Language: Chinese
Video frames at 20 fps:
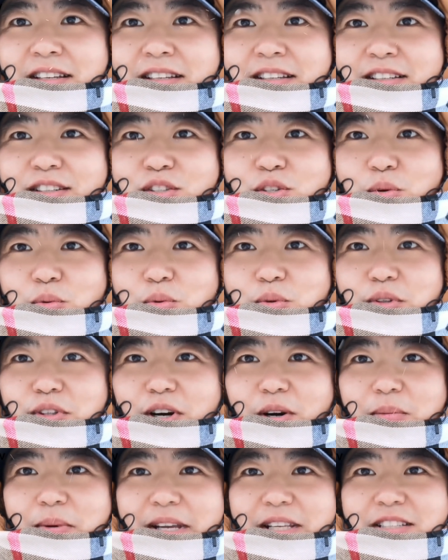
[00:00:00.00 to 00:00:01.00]
终于
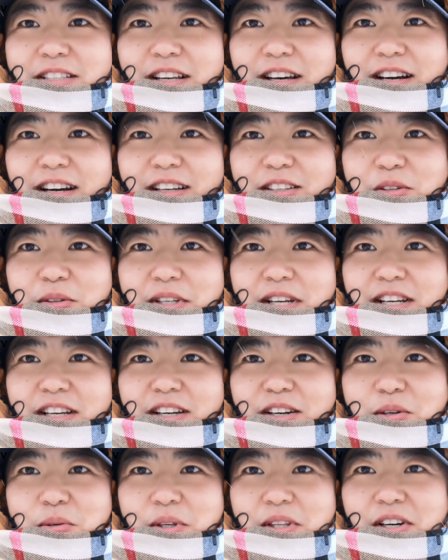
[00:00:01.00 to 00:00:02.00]
到北极了啊，有
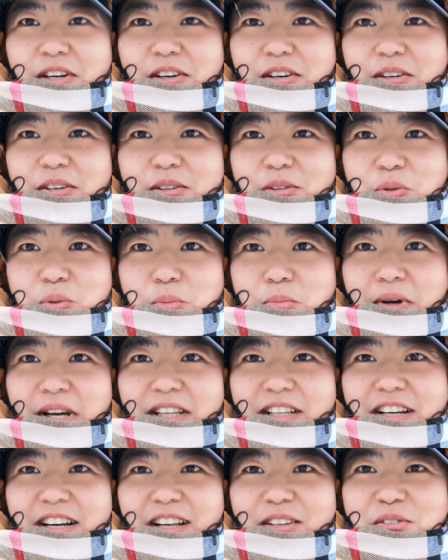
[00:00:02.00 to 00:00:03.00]
点回到东
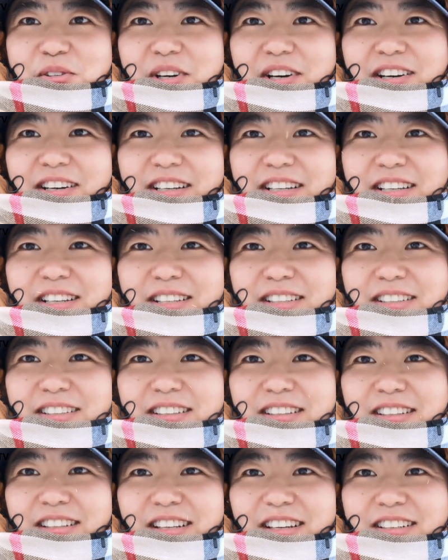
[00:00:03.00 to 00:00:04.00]
北的感觉啊，
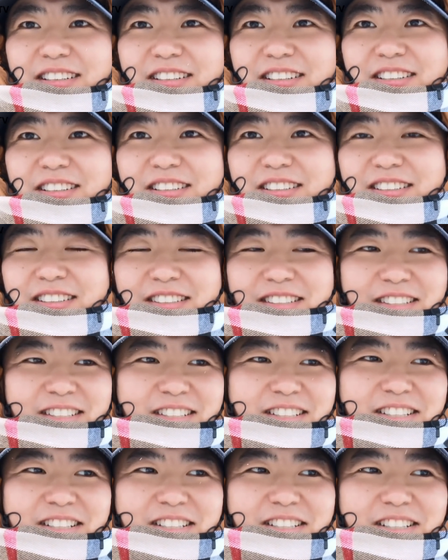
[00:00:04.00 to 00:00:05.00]
但是
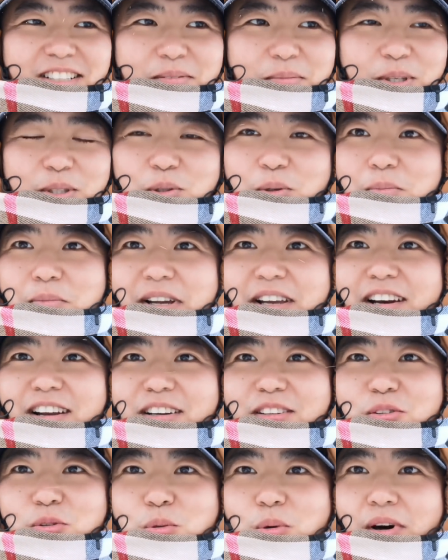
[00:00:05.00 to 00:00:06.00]
这个比东北
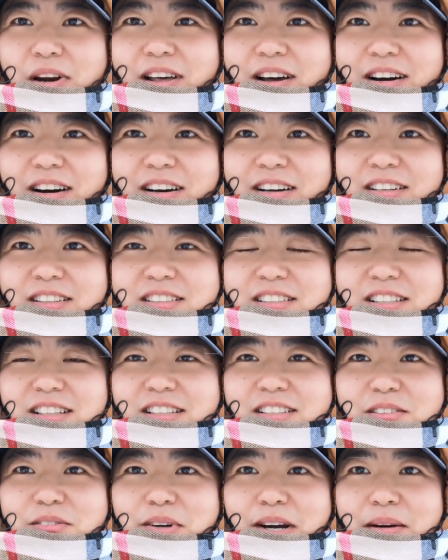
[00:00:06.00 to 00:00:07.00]
冷多了啊！现
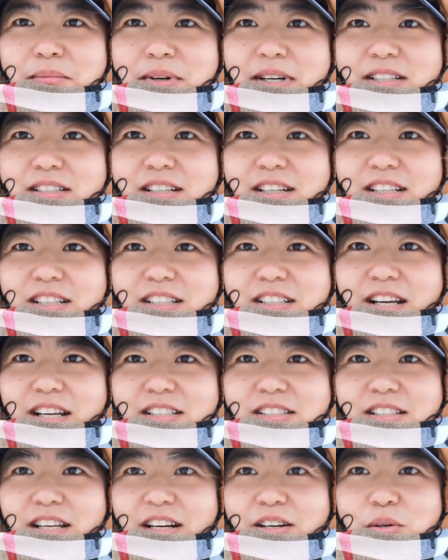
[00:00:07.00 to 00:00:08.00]
在这外面是零
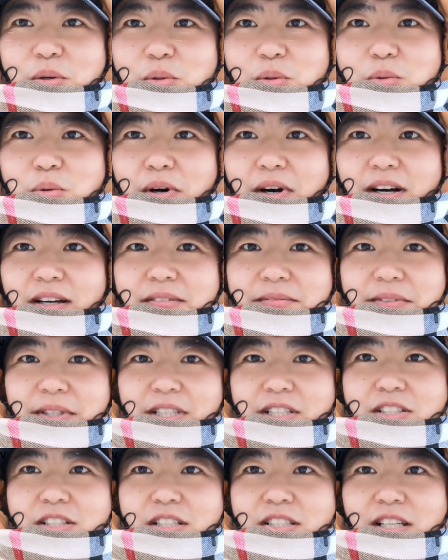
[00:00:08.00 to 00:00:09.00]
下三十多度啊，
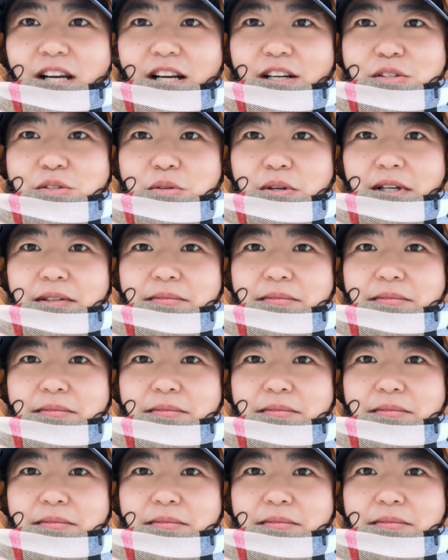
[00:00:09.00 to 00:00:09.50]
一直下着雪。